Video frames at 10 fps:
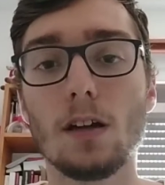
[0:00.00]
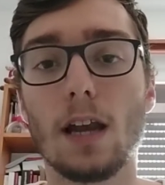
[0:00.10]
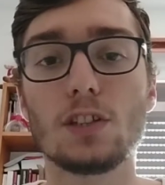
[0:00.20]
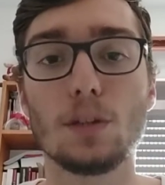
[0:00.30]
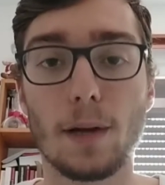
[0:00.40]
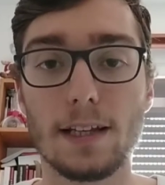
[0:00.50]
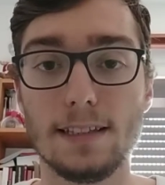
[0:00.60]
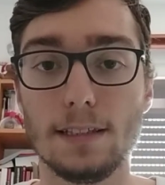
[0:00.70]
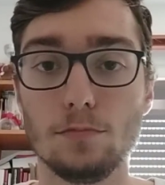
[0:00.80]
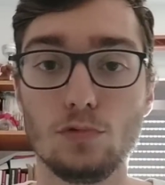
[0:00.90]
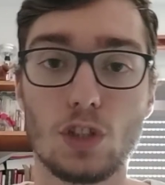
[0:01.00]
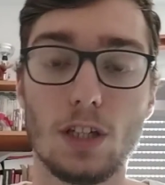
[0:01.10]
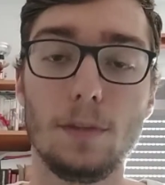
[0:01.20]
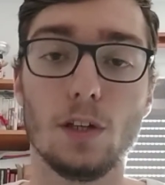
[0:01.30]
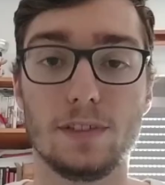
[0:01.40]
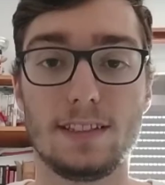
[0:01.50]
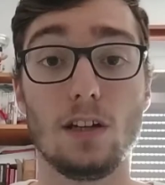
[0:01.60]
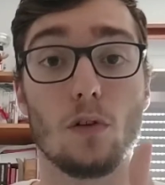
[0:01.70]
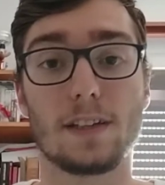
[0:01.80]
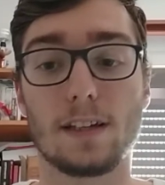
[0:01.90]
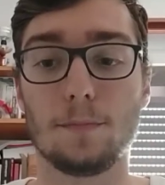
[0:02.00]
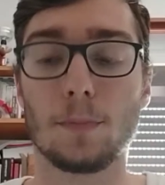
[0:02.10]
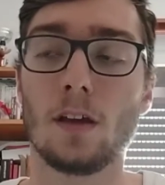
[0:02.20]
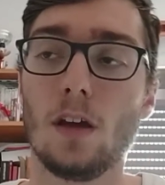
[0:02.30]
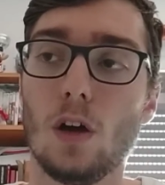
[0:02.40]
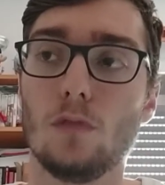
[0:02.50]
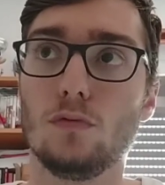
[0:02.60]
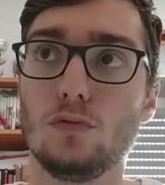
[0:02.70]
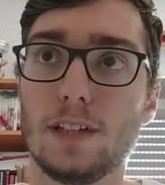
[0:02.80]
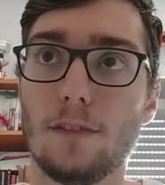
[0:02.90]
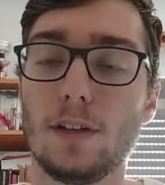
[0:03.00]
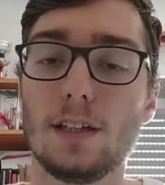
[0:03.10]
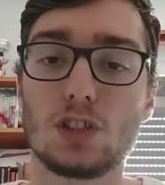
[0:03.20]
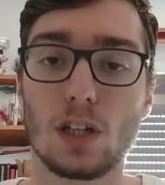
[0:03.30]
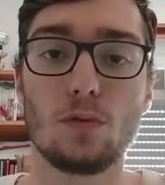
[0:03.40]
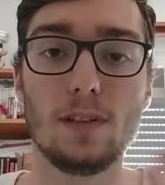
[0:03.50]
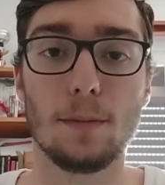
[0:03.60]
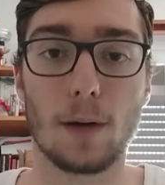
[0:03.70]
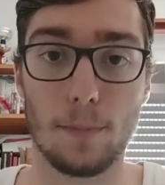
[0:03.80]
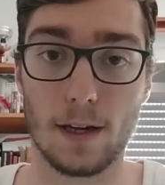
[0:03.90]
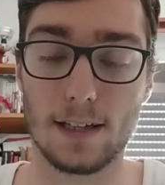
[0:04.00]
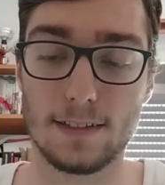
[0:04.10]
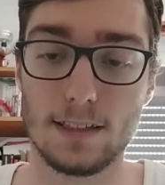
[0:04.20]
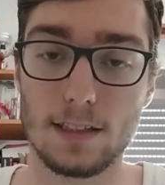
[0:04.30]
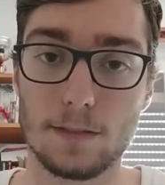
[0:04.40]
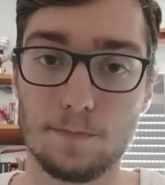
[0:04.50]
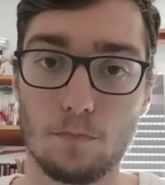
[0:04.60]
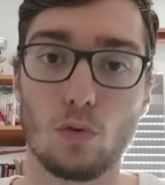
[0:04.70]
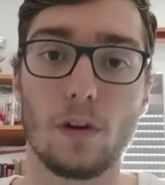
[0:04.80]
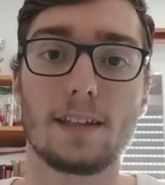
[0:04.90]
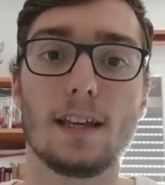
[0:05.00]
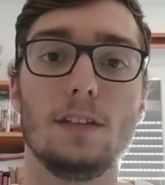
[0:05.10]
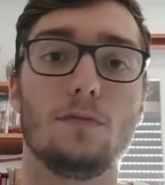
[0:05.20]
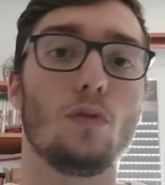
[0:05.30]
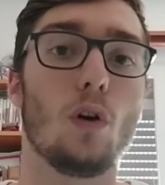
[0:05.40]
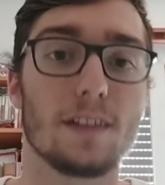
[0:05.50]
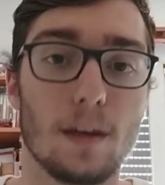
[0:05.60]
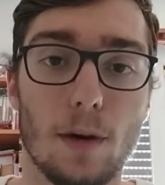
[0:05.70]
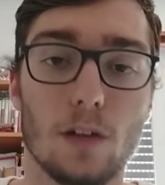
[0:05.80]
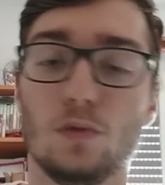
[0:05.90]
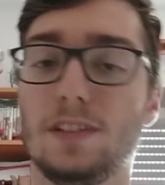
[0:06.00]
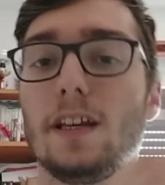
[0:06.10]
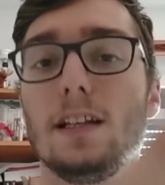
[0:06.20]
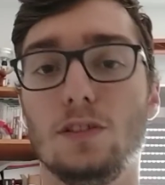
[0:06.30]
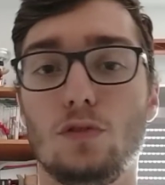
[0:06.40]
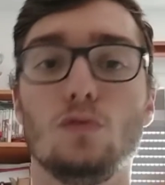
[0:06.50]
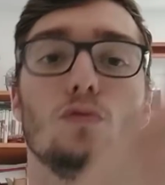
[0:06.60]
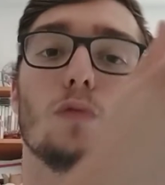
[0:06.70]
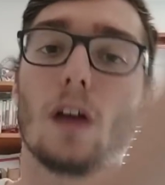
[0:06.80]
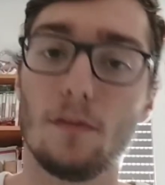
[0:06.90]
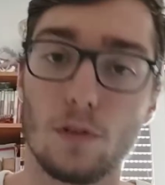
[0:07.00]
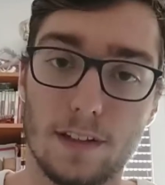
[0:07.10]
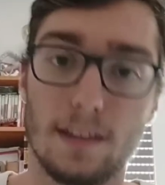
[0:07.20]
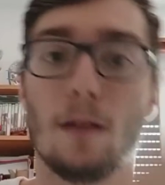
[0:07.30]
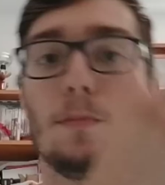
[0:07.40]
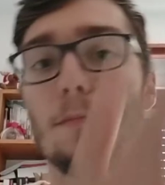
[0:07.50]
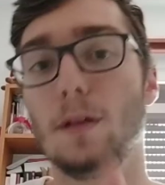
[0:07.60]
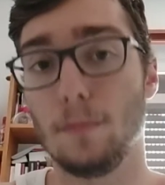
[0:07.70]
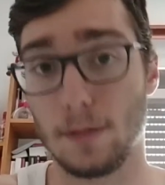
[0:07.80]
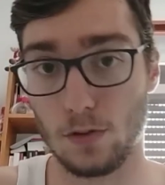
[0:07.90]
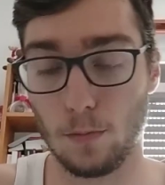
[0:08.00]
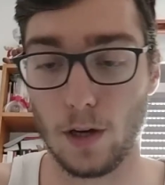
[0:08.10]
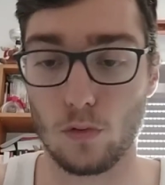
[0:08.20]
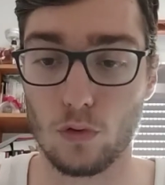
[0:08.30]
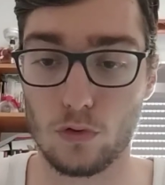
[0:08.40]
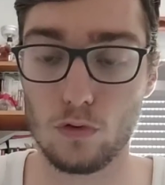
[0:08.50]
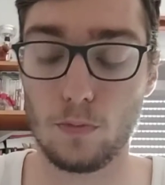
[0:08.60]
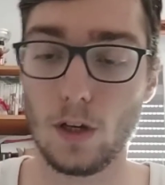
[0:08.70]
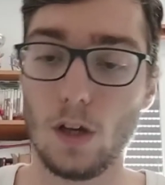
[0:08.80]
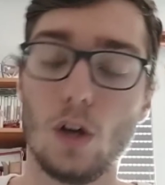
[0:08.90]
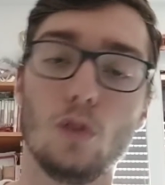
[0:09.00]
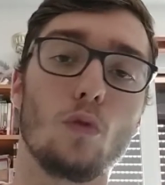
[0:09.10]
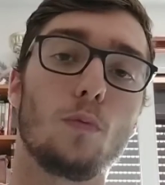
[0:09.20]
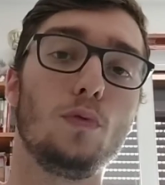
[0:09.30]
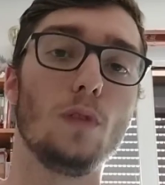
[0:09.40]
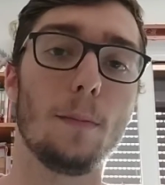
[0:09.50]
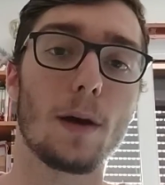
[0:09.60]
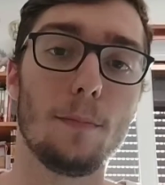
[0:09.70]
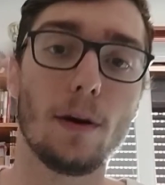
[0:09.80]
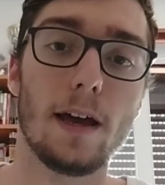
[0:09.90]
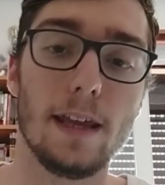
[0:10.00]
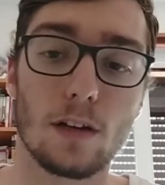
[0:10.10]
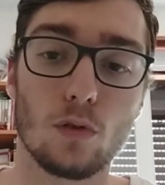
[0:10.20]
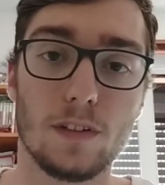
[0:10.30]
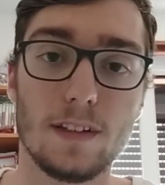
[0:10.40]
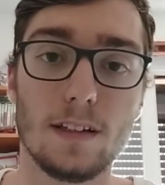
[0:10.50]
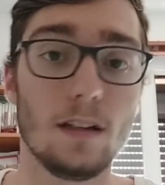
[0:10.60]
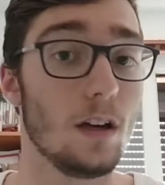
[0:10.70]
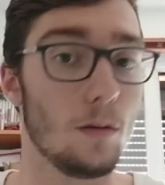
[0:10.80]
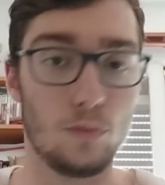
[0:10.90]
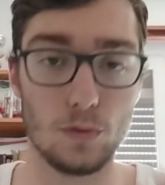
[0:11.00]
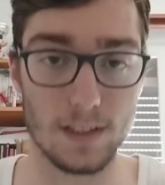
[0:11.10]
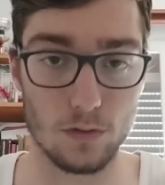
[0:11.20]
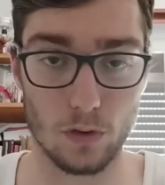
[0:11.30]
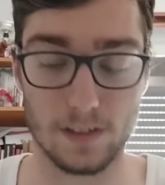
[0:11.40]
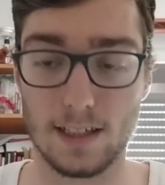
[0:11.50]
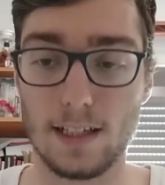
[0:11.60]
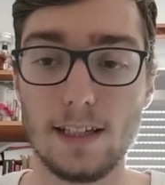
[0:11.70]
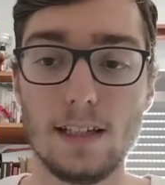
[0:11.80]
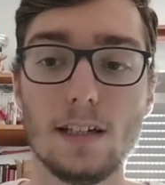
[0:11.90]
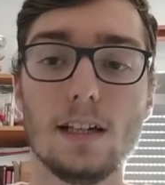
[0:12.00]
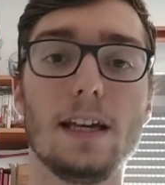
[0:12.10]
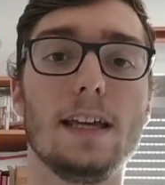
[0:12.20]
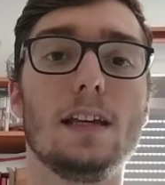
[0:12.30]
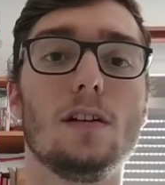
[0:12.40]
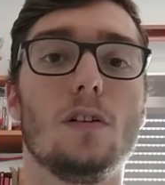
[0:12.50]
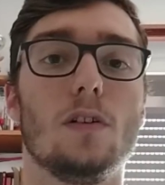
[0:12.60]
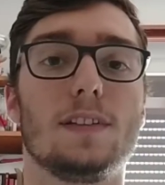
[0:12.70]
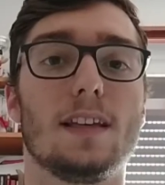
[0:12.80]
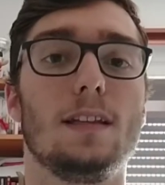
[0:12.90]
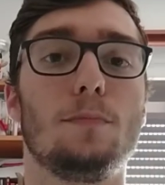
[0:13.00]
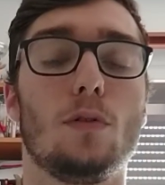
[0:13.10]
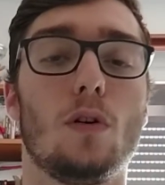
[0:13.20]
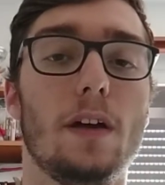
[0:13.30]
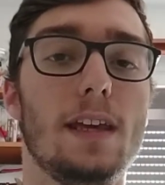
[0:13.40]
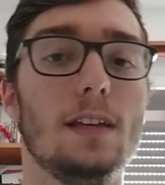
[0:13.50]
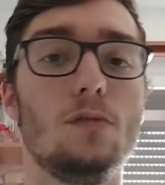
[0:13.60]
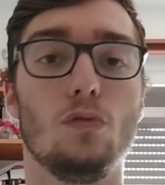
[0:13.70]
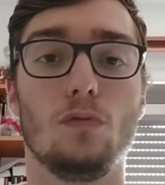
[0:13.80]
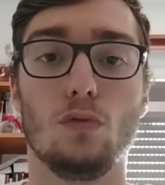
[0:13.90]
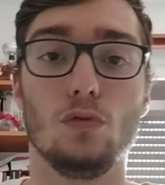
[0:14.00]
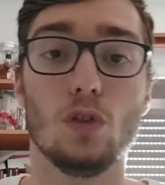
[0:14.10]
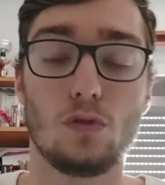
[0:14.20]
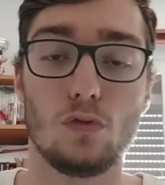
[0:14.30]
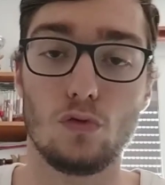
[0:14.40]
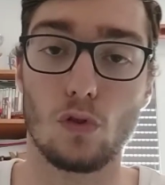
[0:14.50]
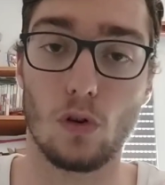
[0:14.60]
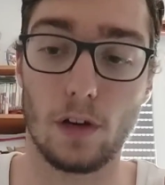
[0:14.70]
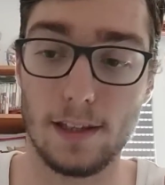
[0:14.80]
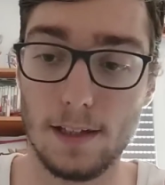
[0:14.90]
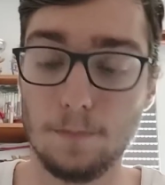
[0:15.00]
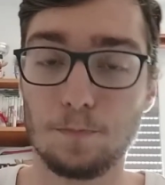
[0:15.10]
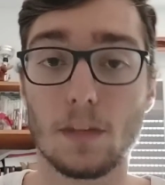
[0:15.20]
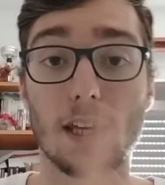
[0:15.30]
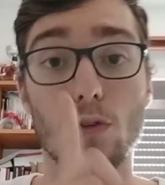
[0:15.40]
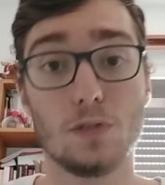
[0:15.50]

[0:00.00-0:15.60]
là j'ai parlé des débouchés, mais il y a aussi l'entrée. Vous avez chacune des prépas classiques pour lesquelles il faut rentrer par dossier à l'issue, donc avant c'était APB, maintenant Parcoursup. Donc plus la prépa est cotée, plus c'est dur d'y aller. Et euh, ça dépend et de vos notes durant l'année et